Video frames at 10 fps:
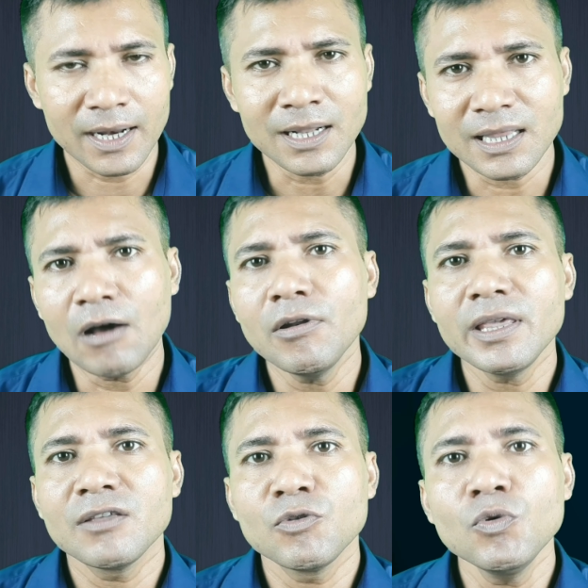পারেন
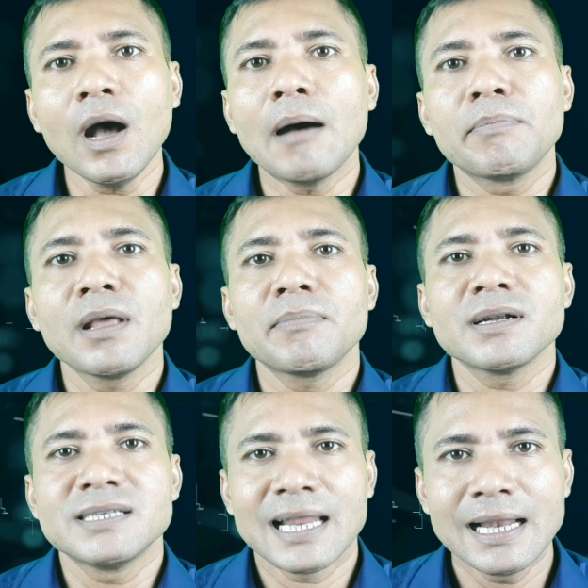তাহলেই কিন্তু আপনি
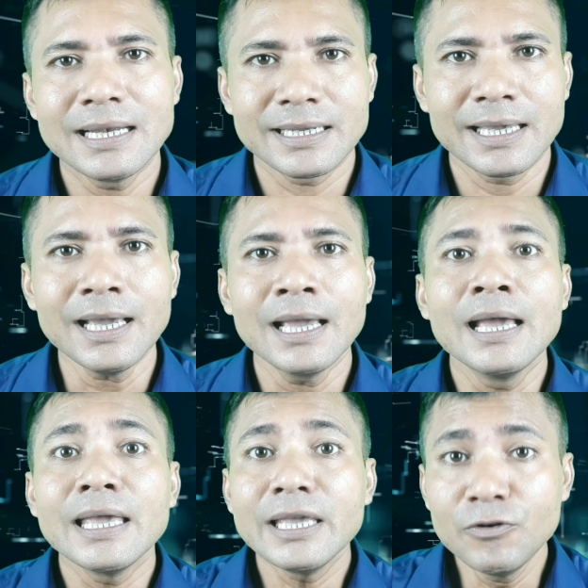আপনার চ্যানেলটিকে
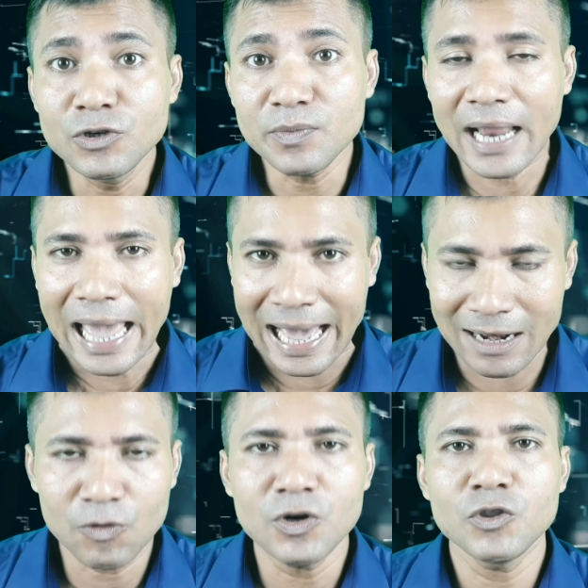ইউটিউবের
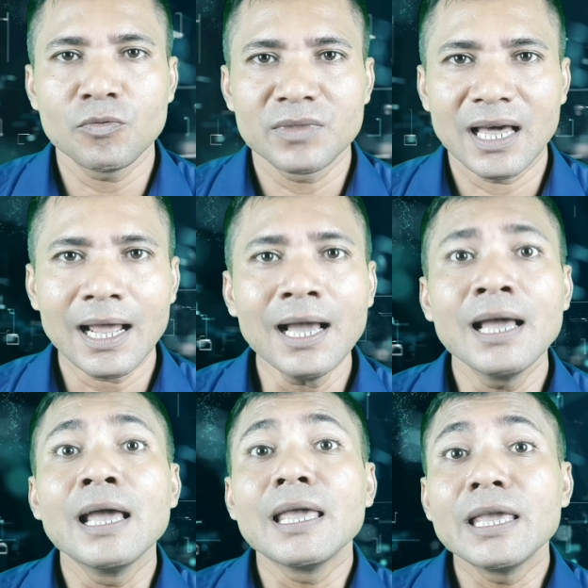অ্যালগোরিদম দ্বারা
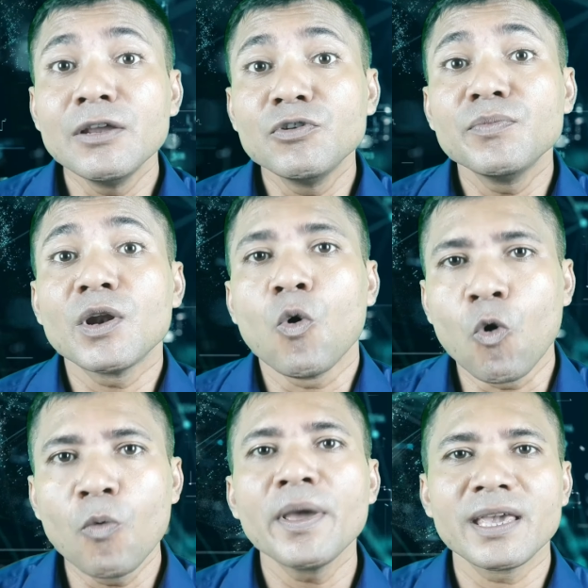ইউটিউবের
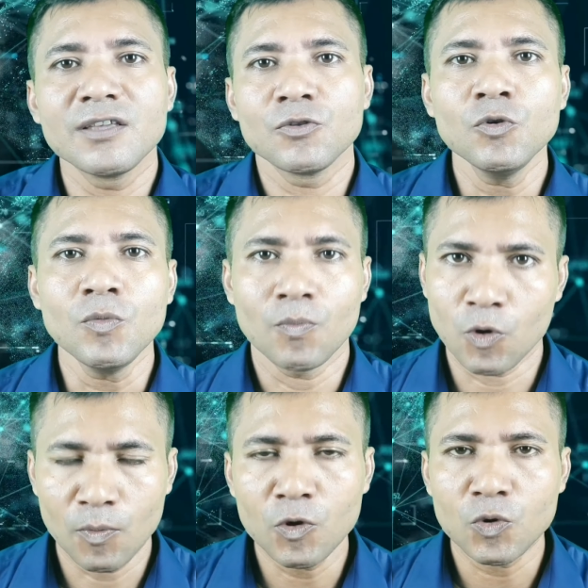হোমে কিন্তু
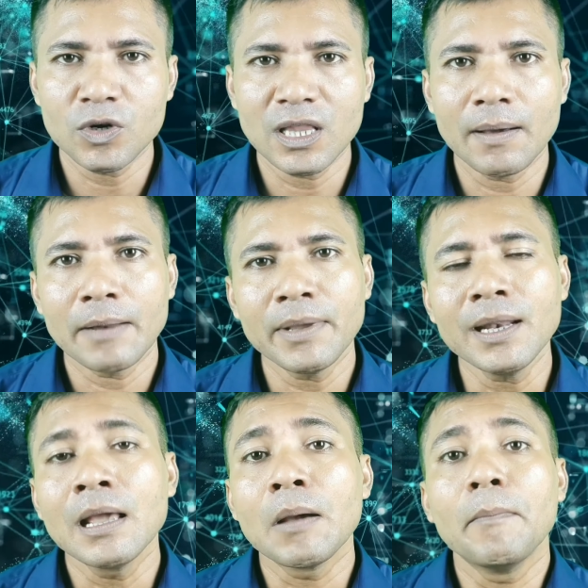প্রমোট করতে পারবেন
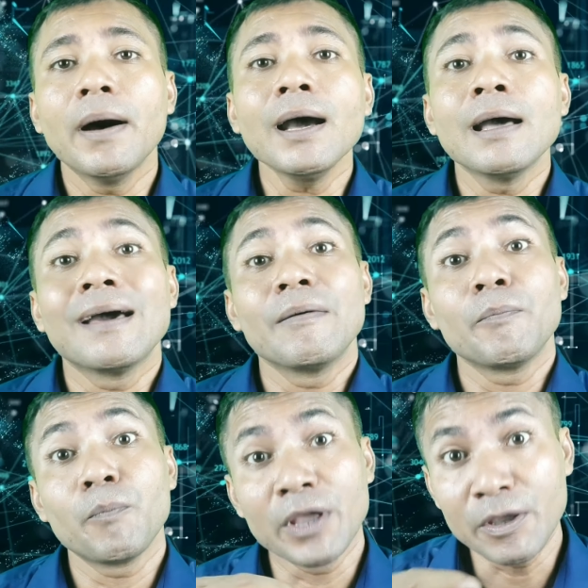বা
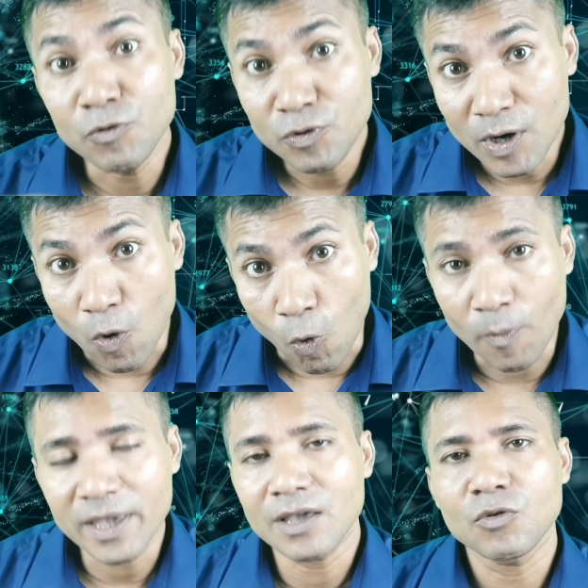ইউটিউবের
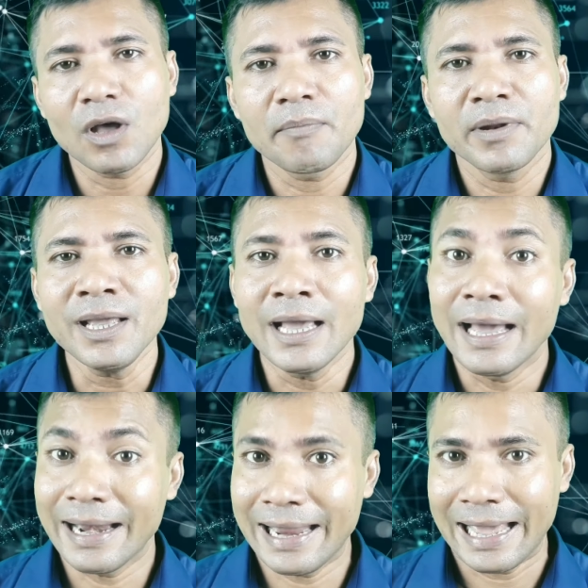হোমে কিন্তু আপনি
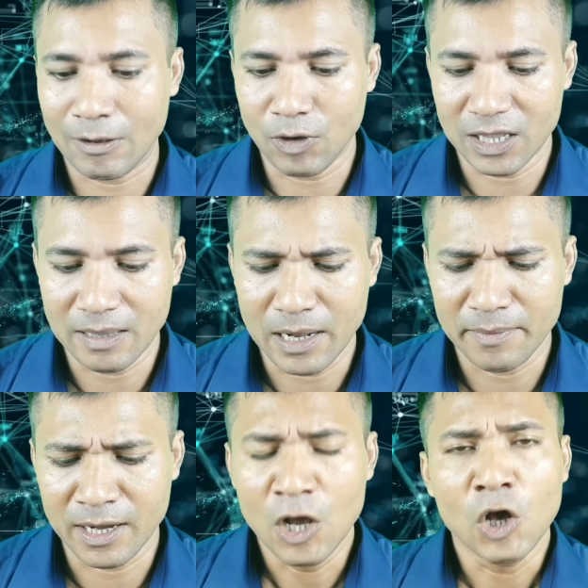র্যাঙ্ক করাতে
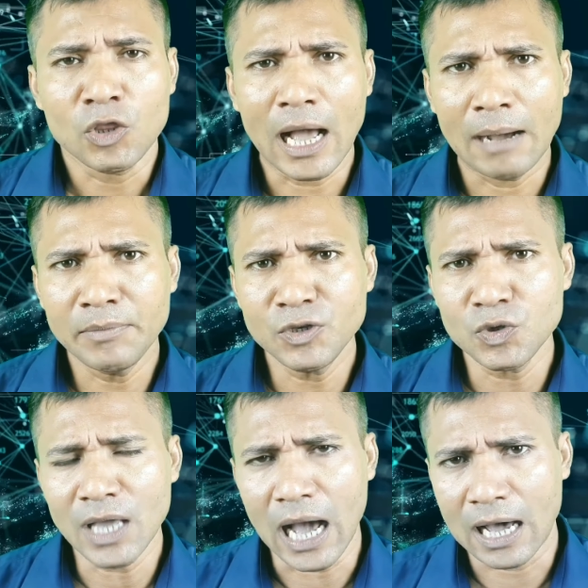পারবেন তা আমি
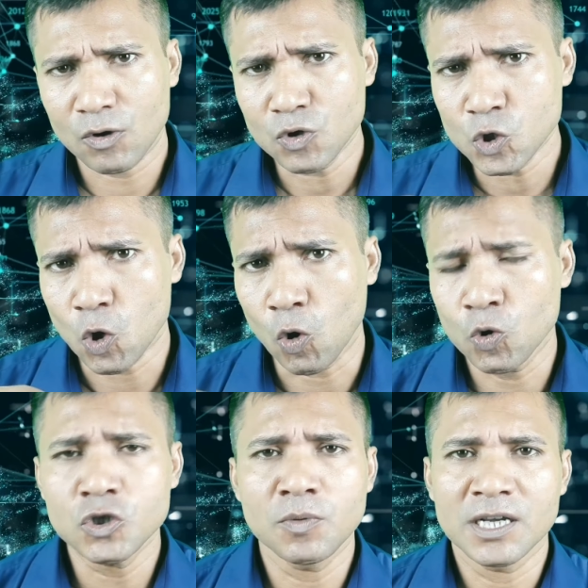যদি আরও
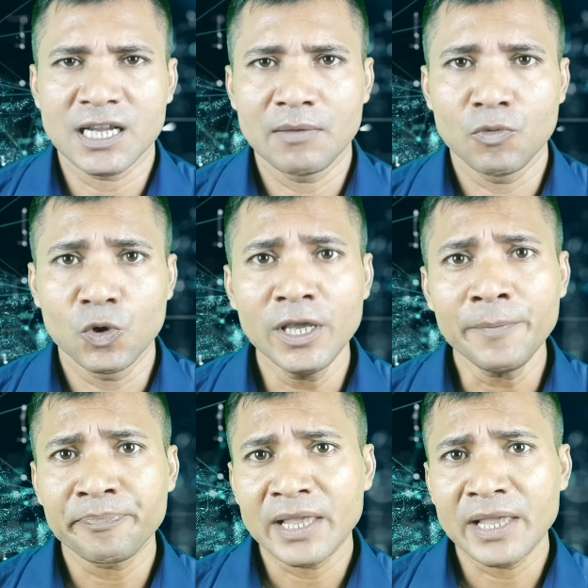সহজ ভাষায় বলি